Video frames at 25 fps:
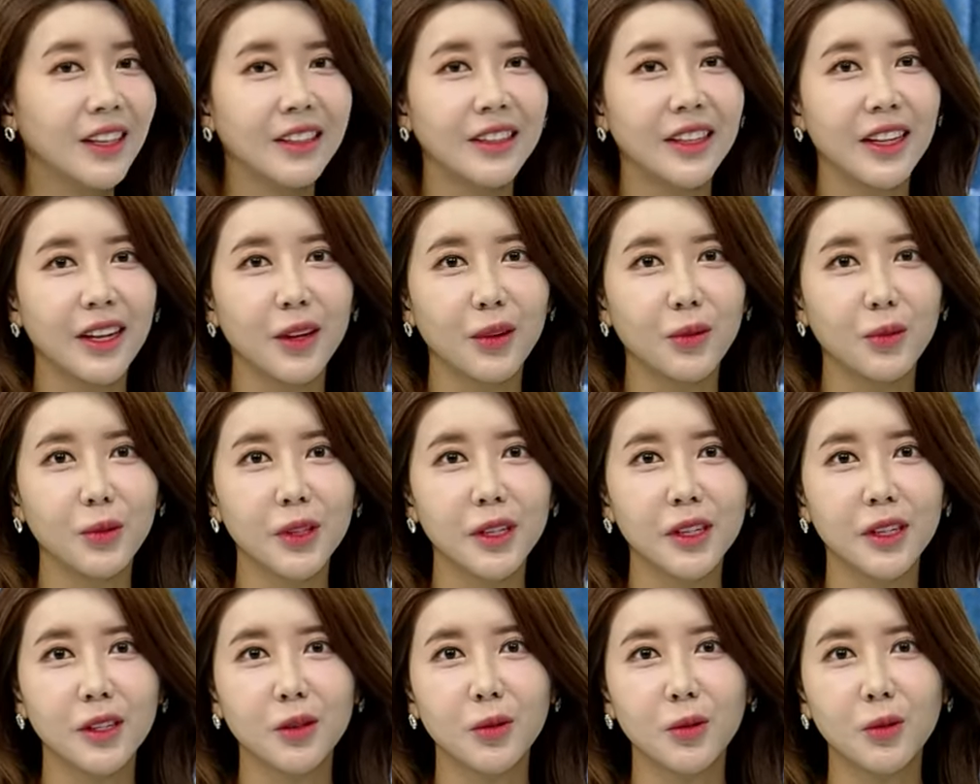네,
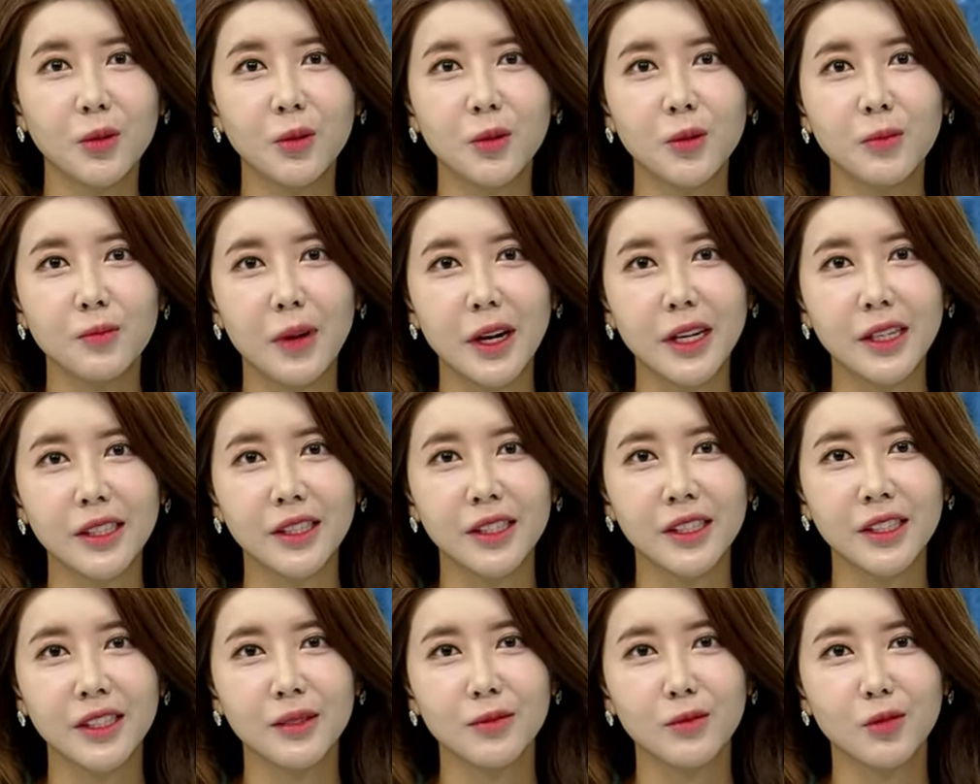오늘 도움
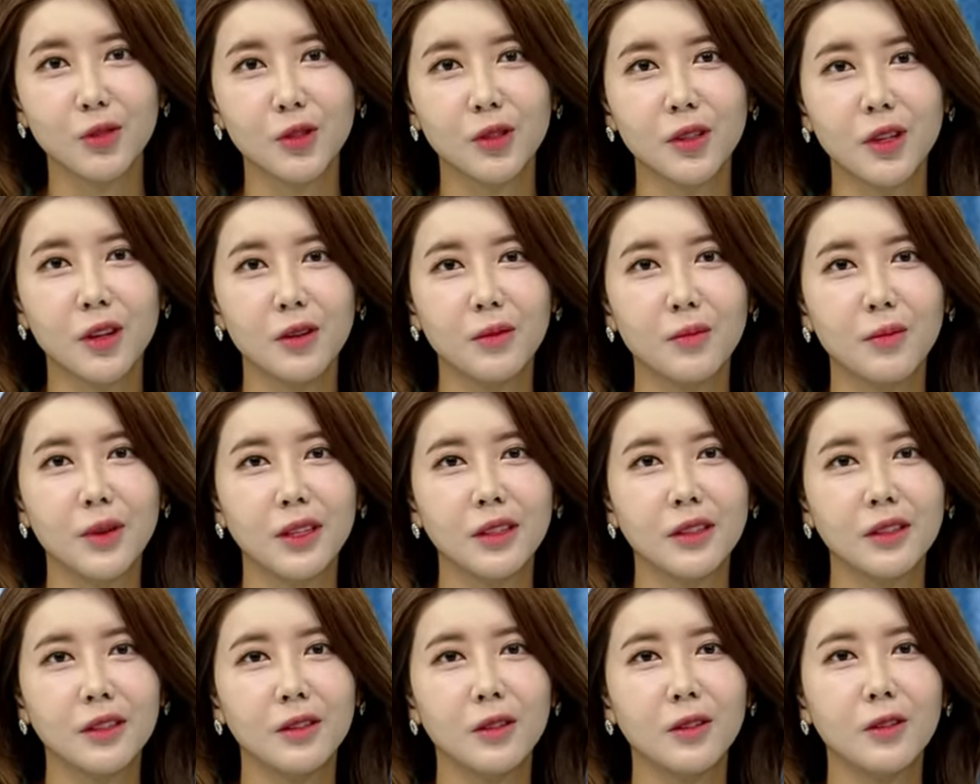말씀 주태영
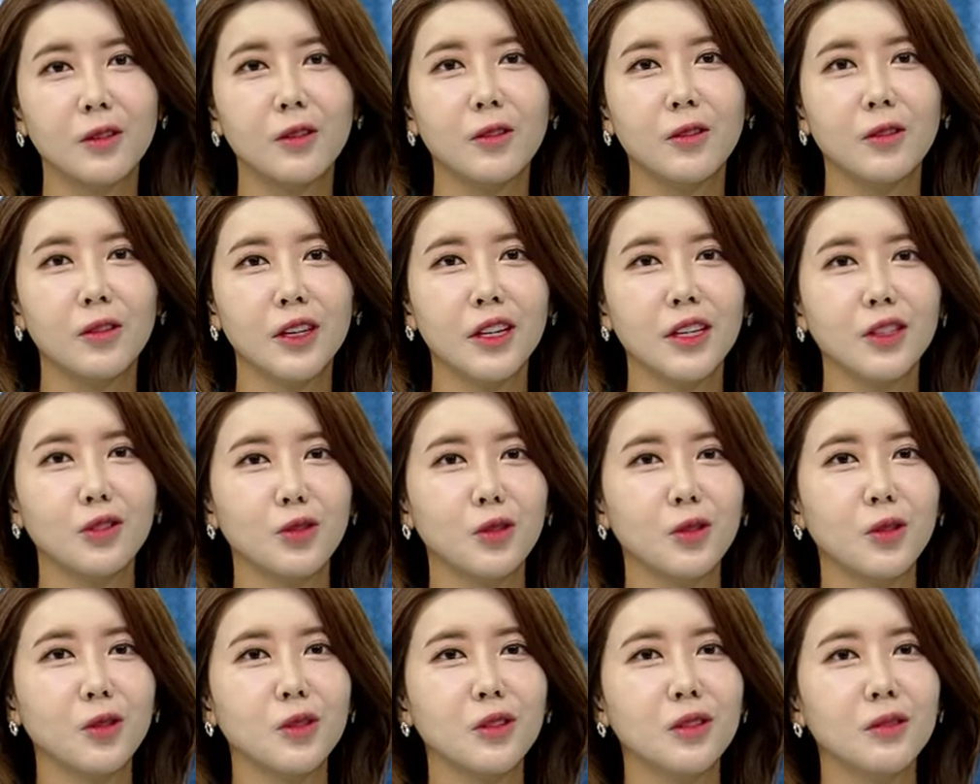파트너가
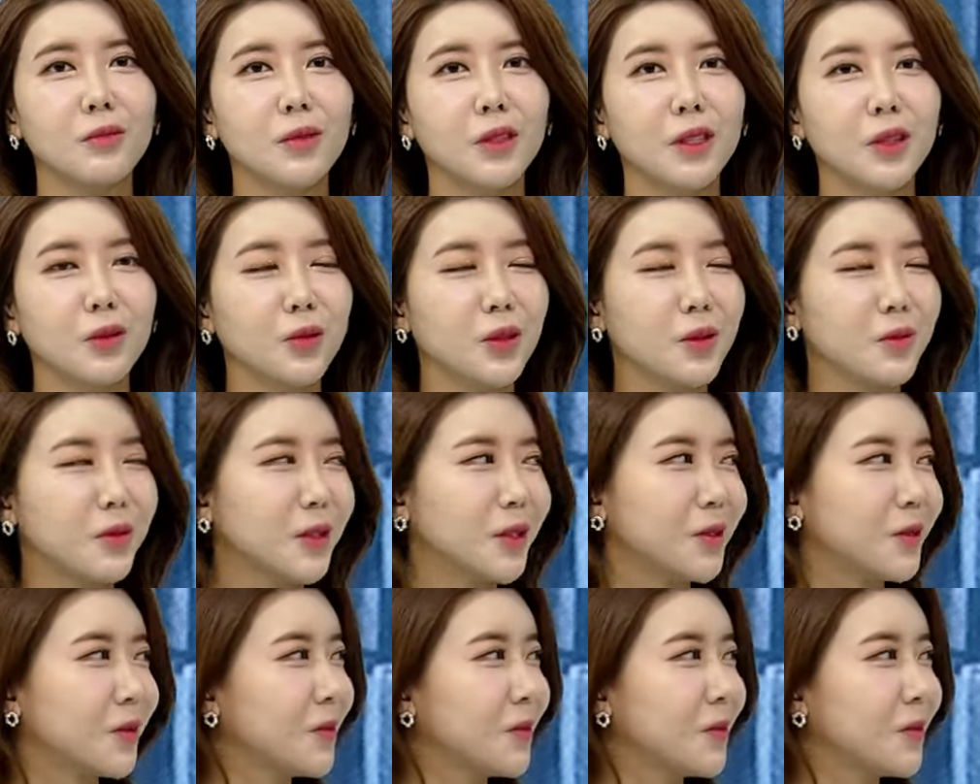주셨습니다. 오늘 말씀